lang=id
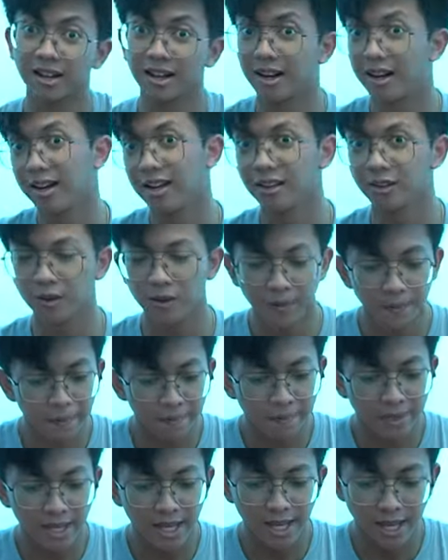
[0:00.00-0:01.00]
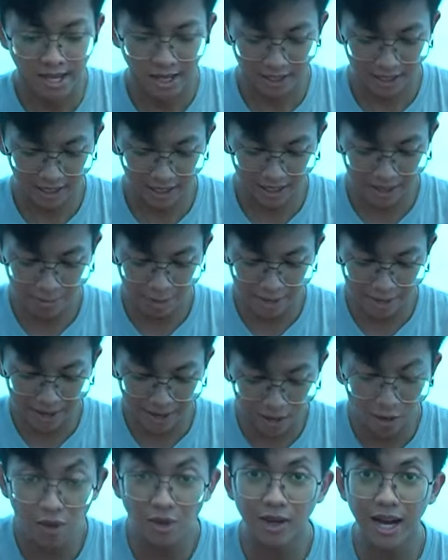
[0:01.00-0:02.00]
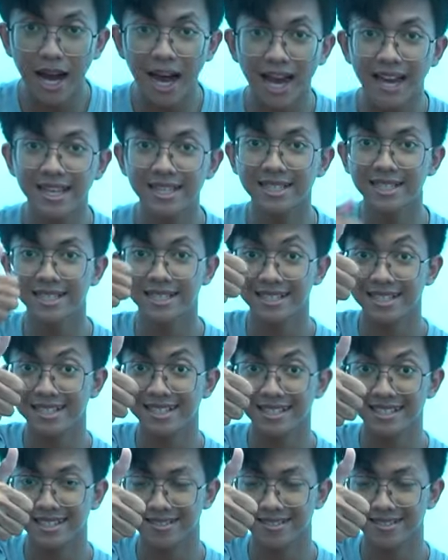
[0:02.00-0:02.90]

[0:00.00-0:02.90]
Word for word: ngegrill gitu dan kita mau main dulu guys